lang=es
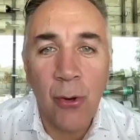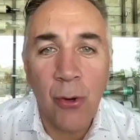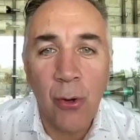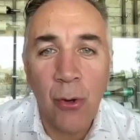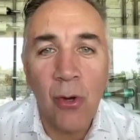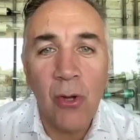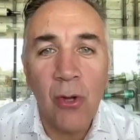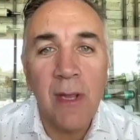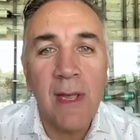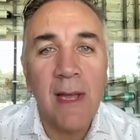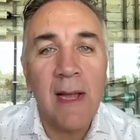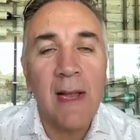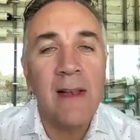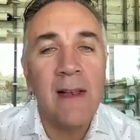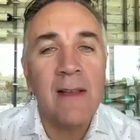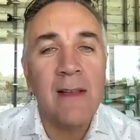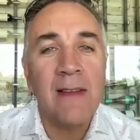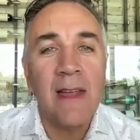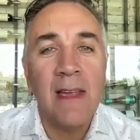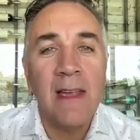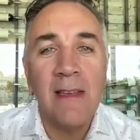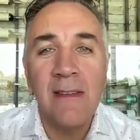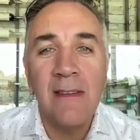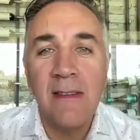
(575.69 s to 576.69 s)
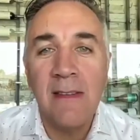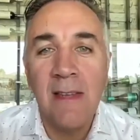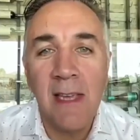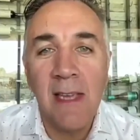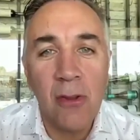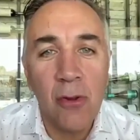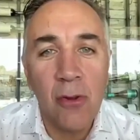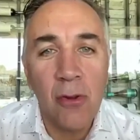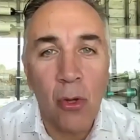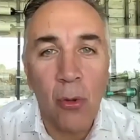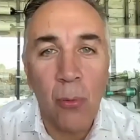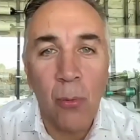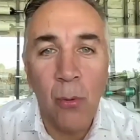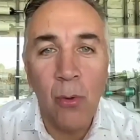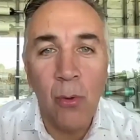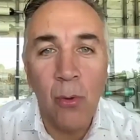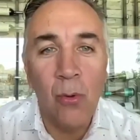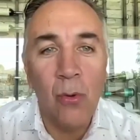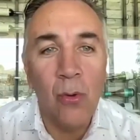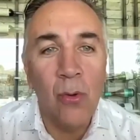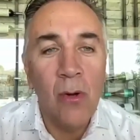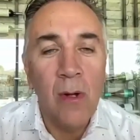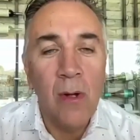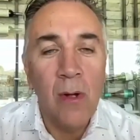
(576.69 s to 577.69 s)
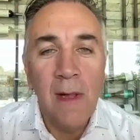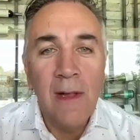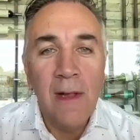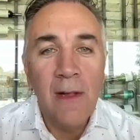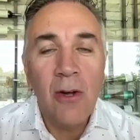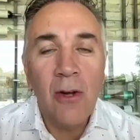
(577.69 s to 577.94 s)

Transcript: Royal, 600 Blue,